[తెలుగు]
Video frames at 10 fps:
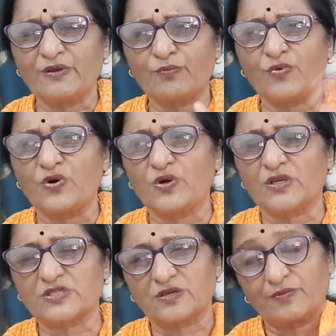అబ్బో
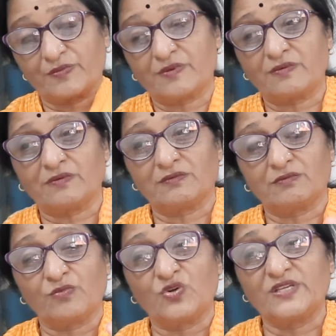అసలు
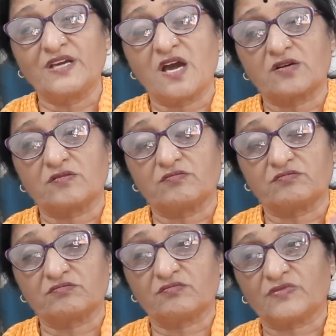మోదీ గారు
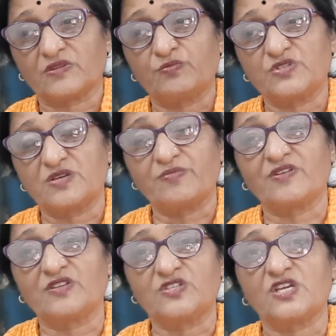భుజం
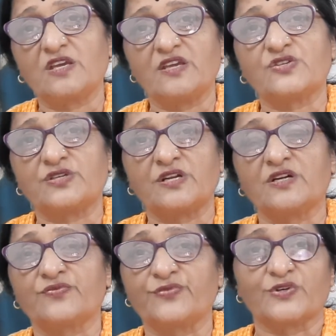మీద
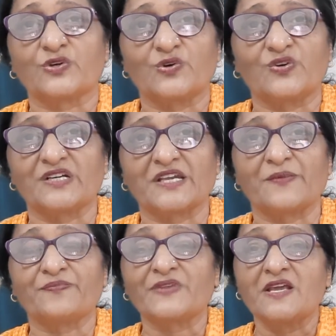చేసినట్టు ఫోటో ఒకటి
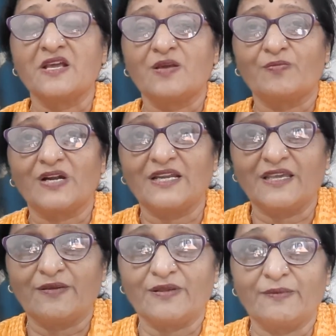మళ్ళీ
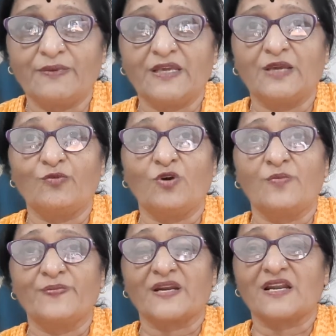ఈ ఓం
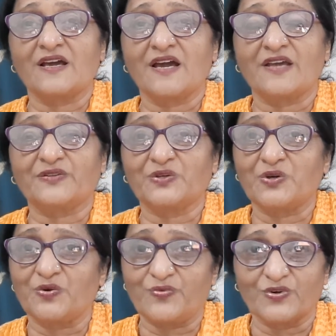బిర్లా గారితో
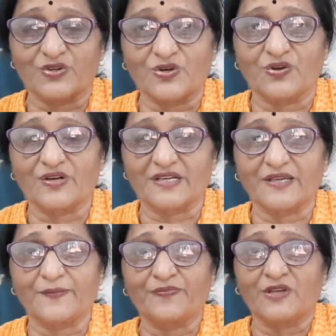ఫోటోలు ఒకటి
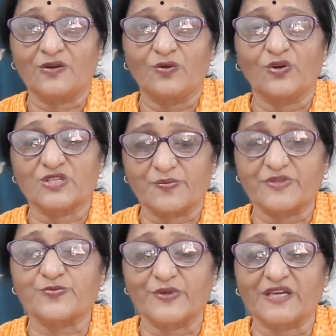లోక్సభ
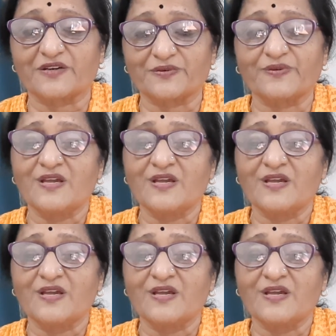స్పీకరు